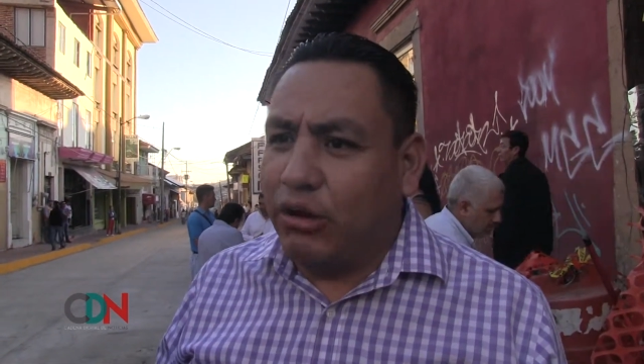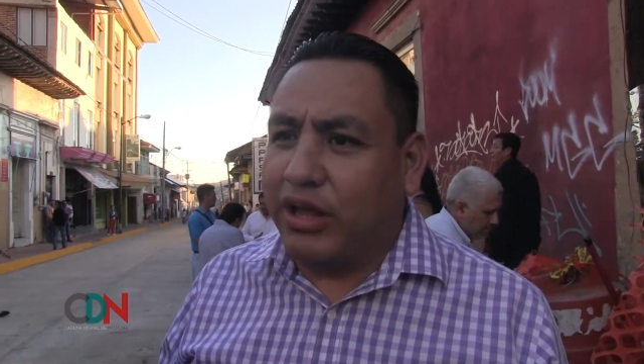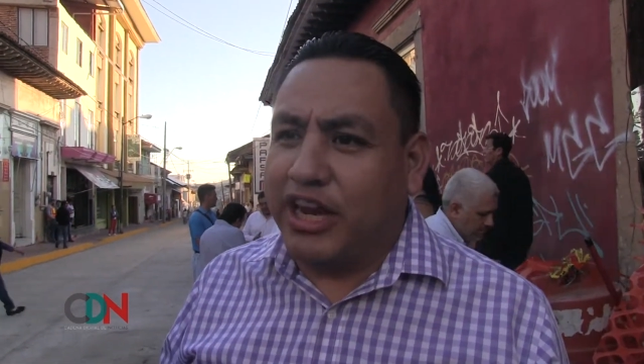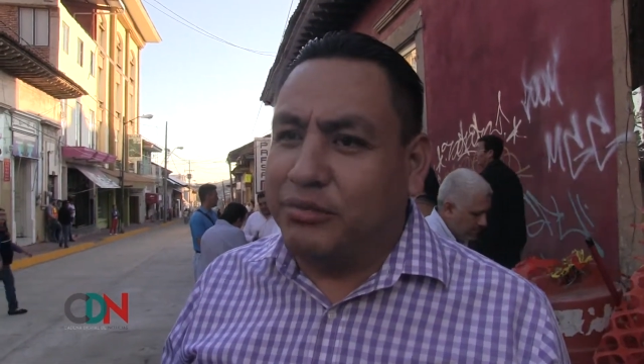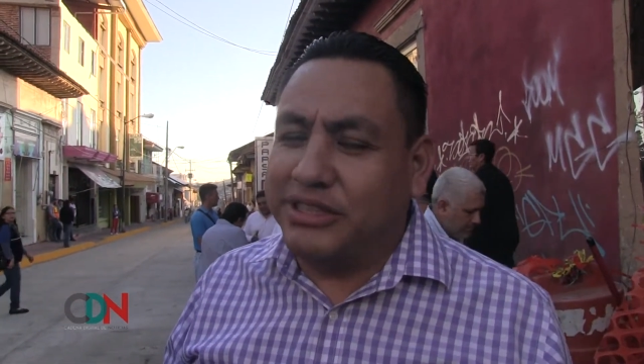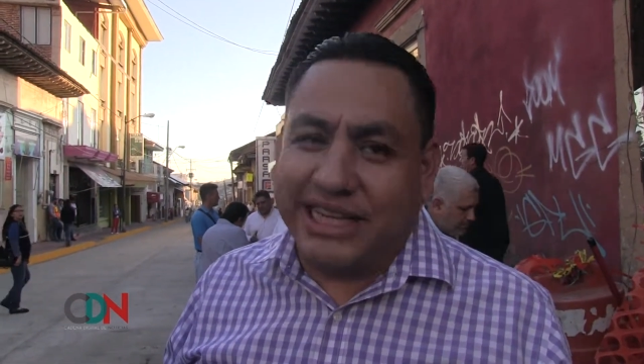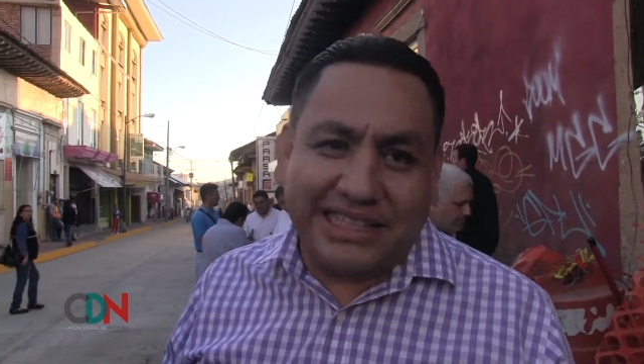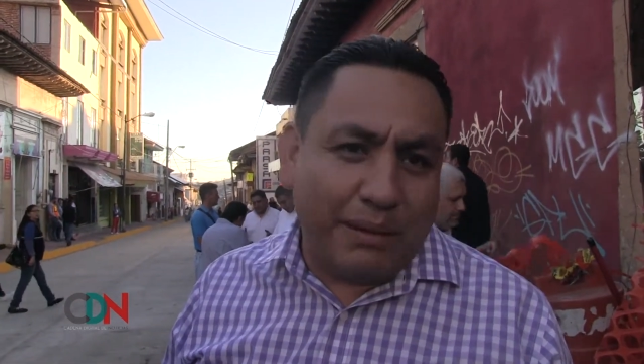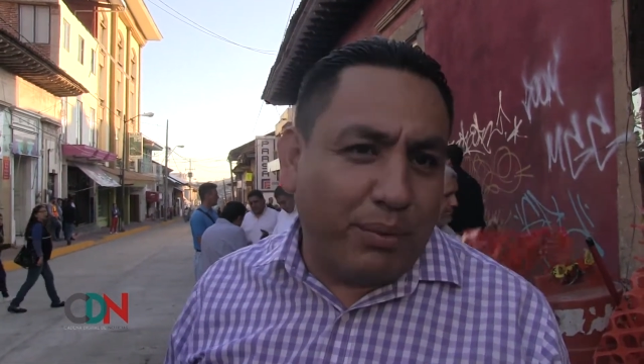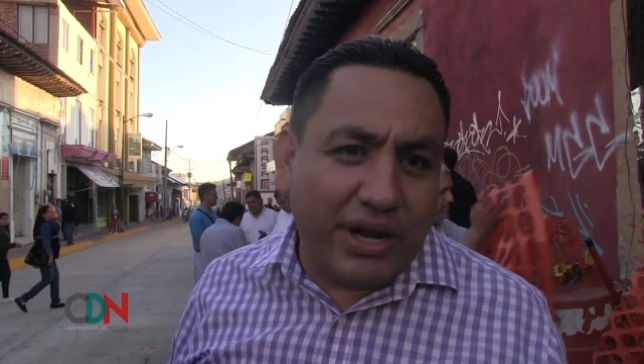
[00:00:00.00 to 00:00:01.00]
lo que queremos es que
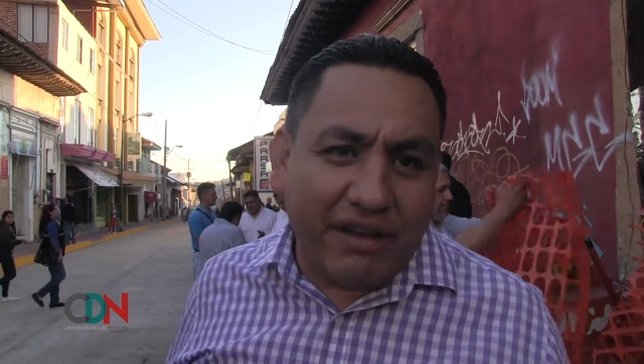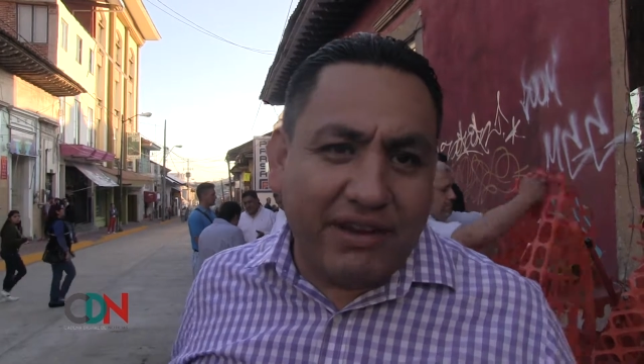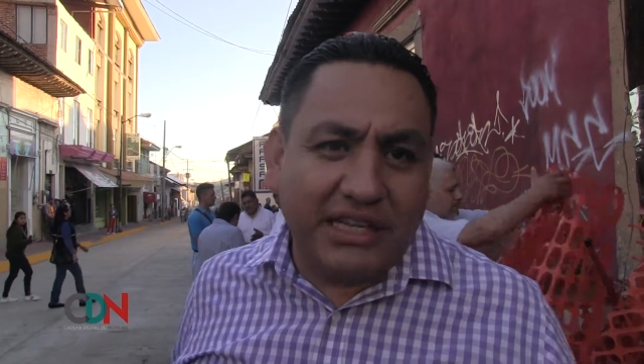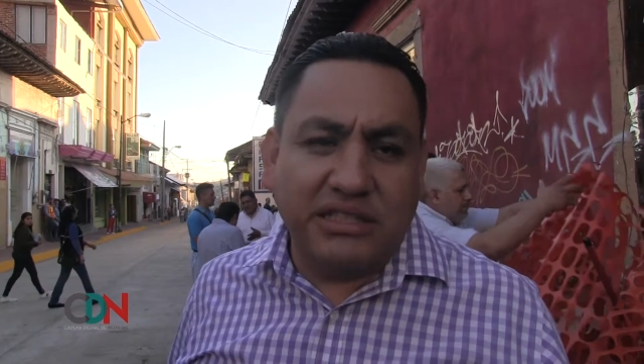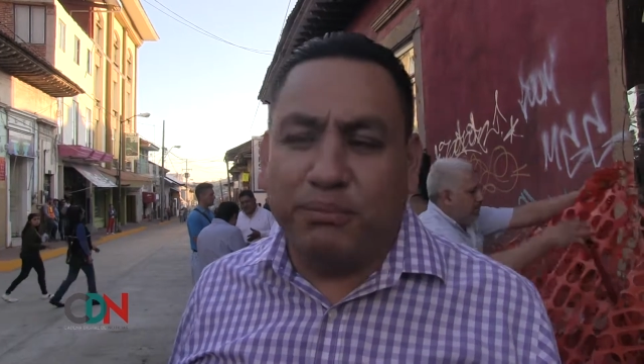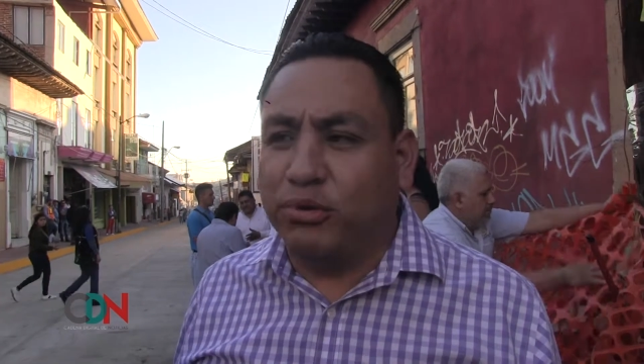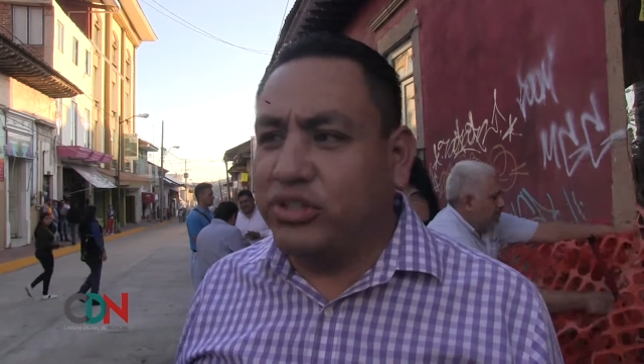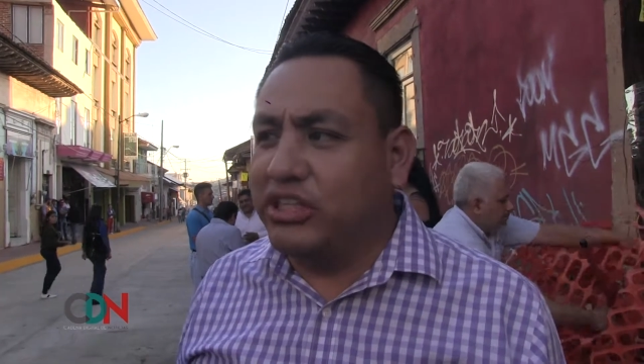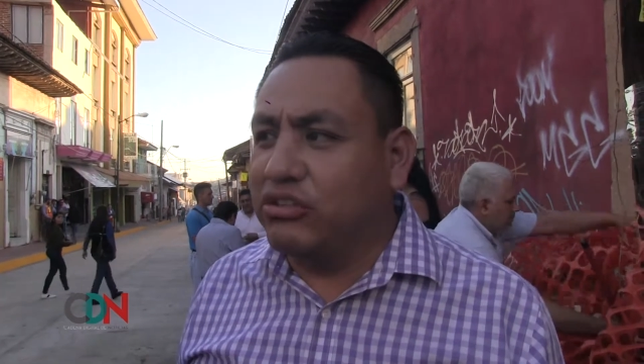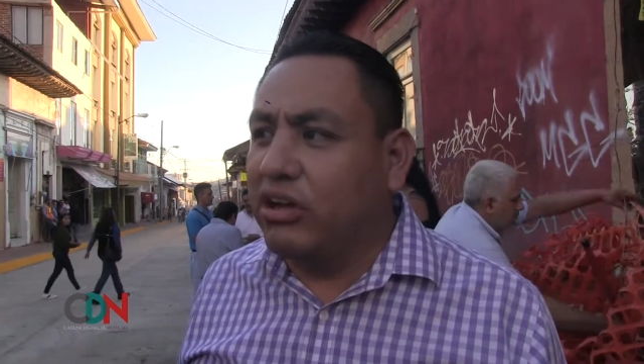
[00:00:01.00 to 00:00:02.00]
ya la puedan abrir al
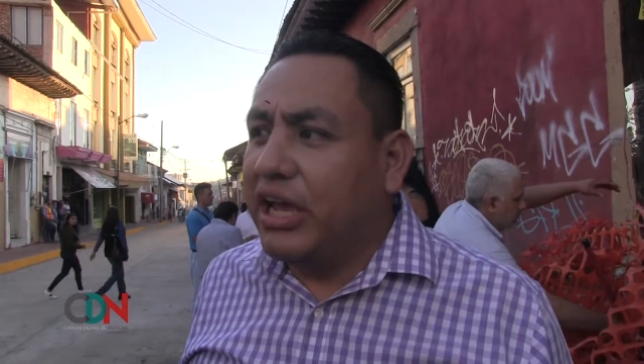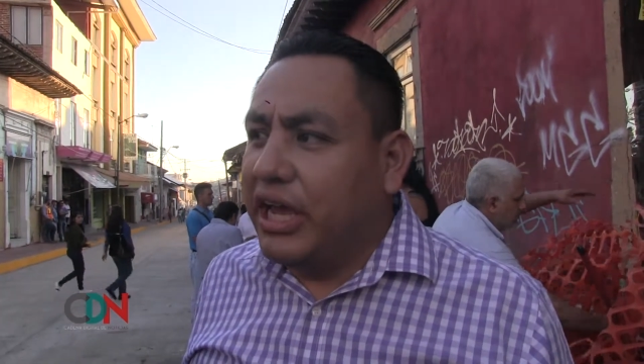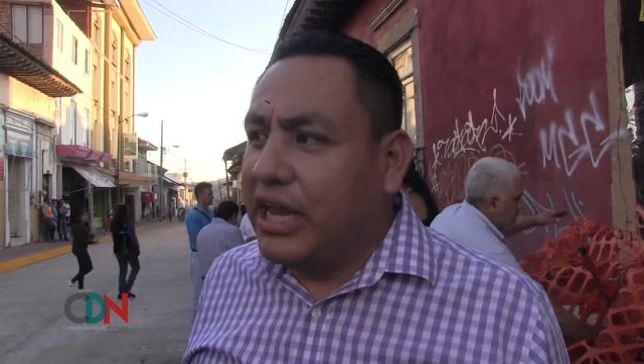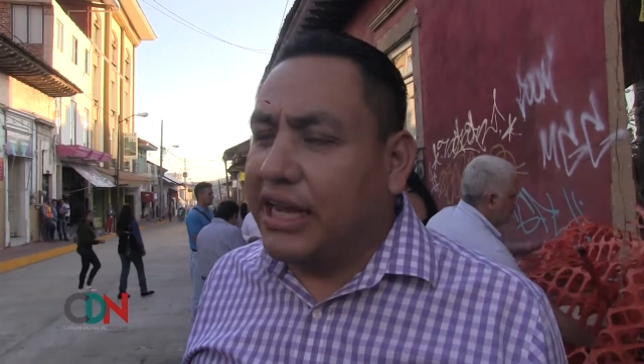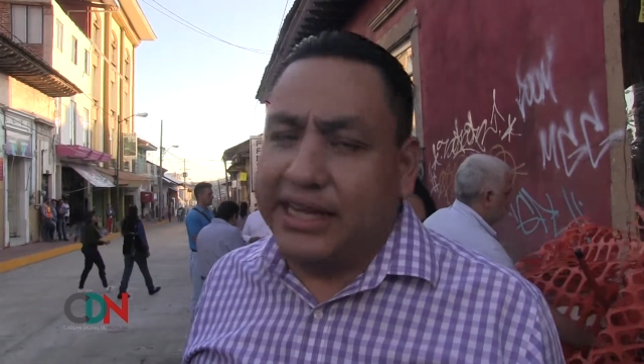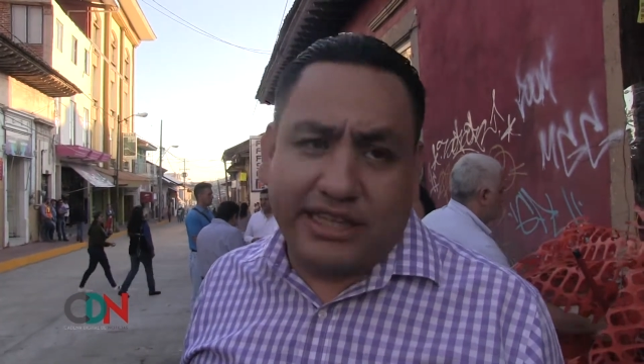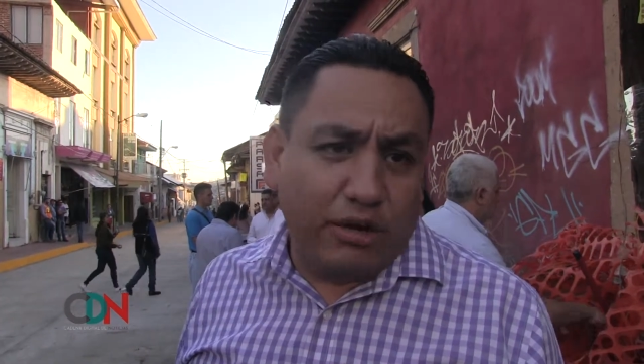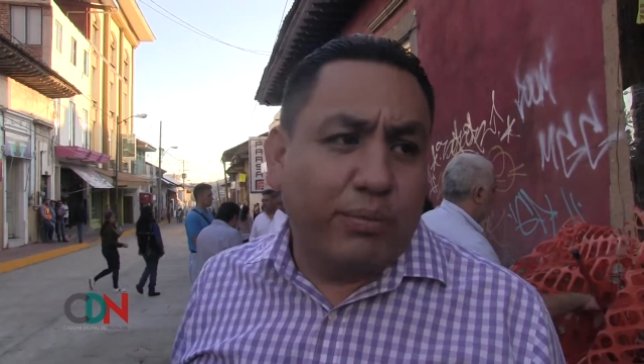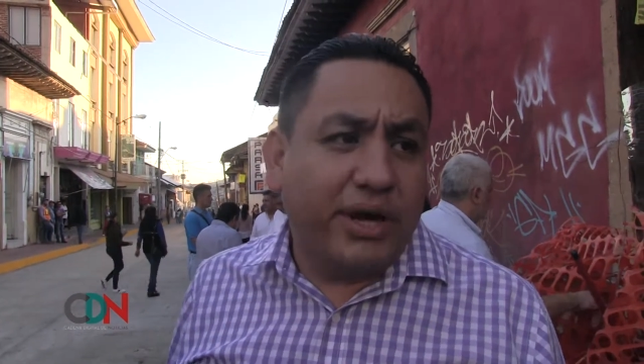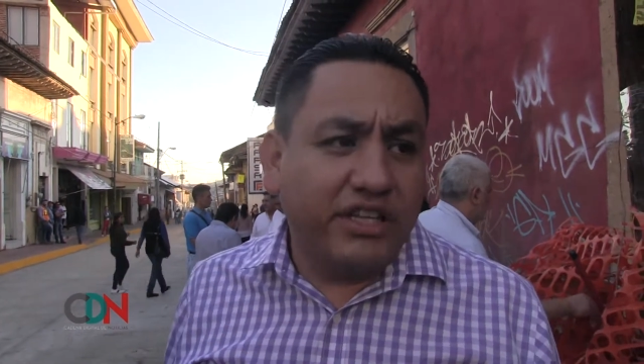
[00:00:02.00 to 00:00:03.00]
100% y la gente
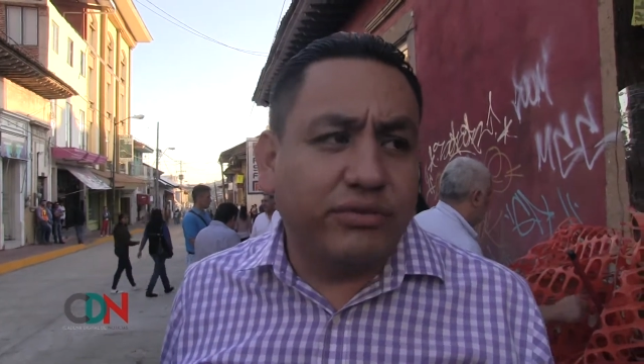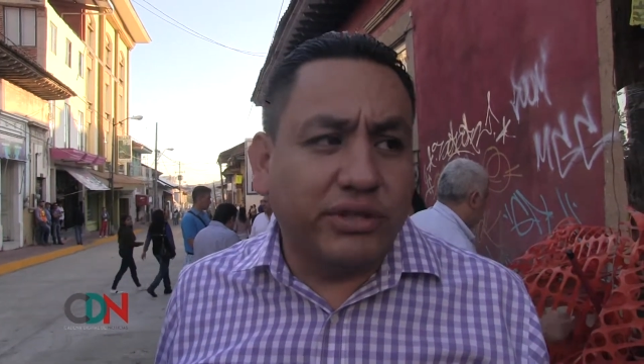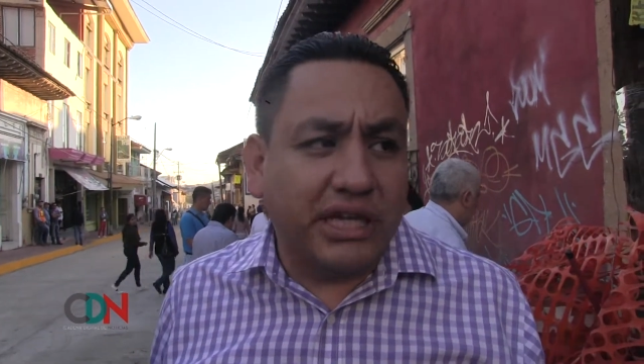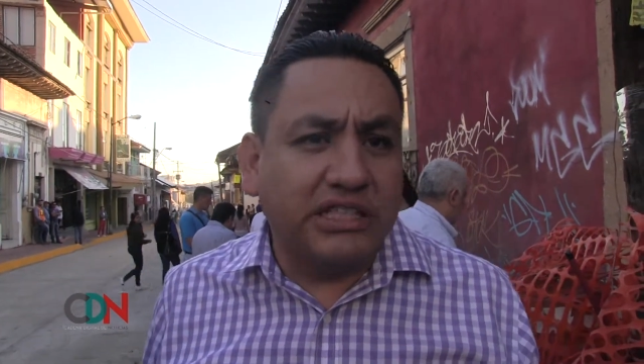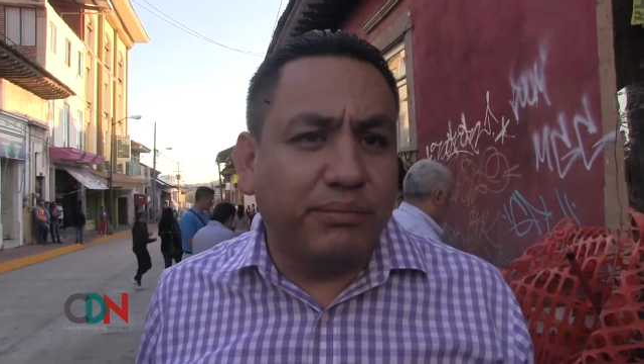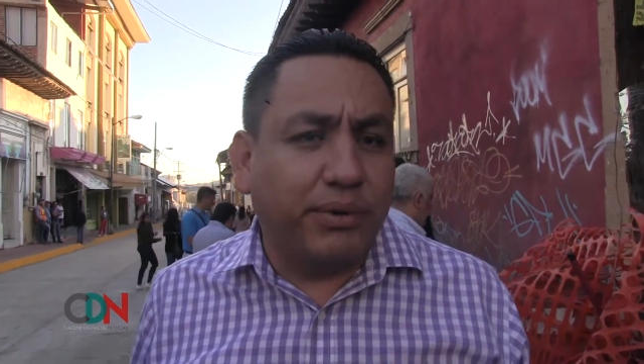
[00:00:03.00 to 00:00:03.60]
lo pueda disfrutar